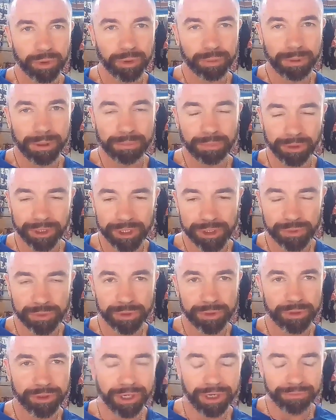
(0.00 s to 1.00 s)
Euh, bah, pour la
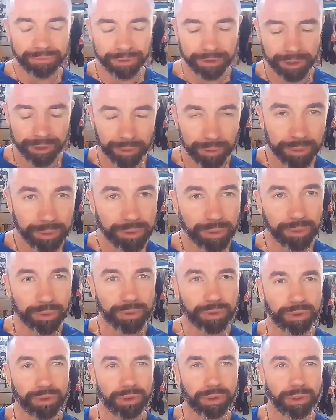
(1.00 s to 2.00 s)
suite de la vidéo,
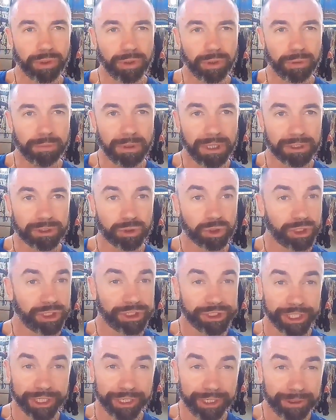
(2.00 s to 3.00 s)
donc euh, bah,
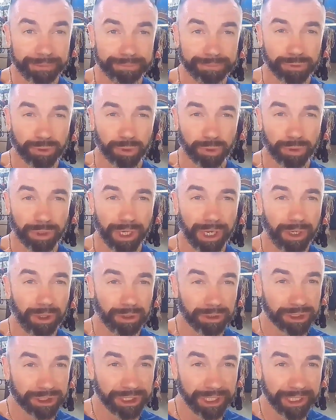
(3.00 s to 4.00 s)
chez Cher. Donc
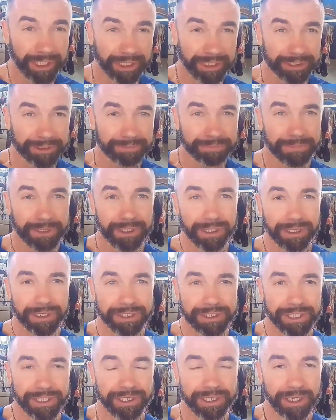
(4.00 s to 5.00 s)
alors Cher,
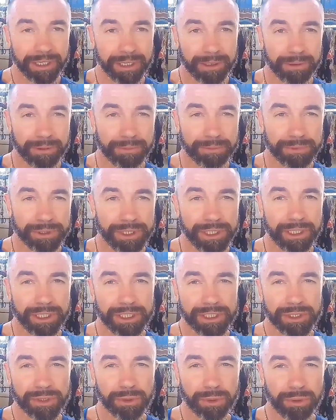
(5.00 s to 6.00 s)
c'est un petit
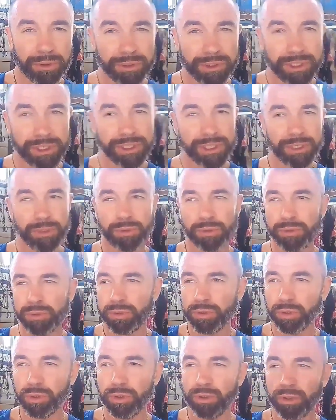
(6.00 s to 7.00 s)
restaurant qui se situe
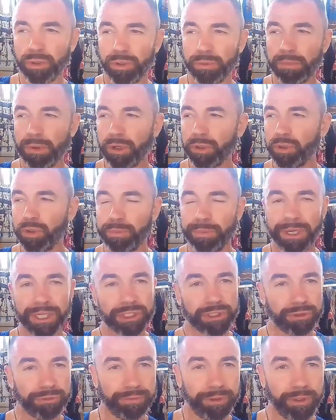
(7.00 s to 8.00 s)
sur le bord de
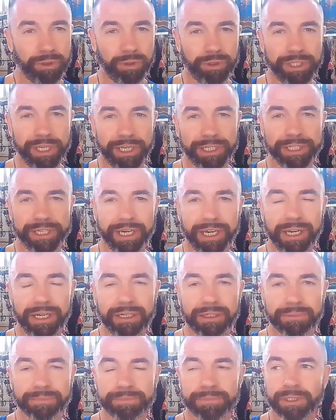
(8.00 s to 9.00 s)
plage en fait de
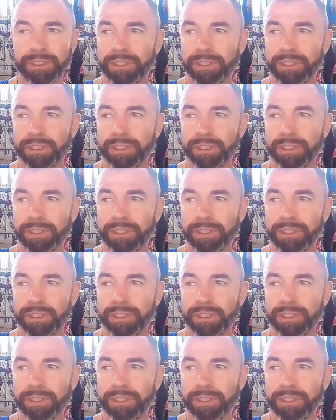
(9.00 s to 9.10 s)
Nirniral.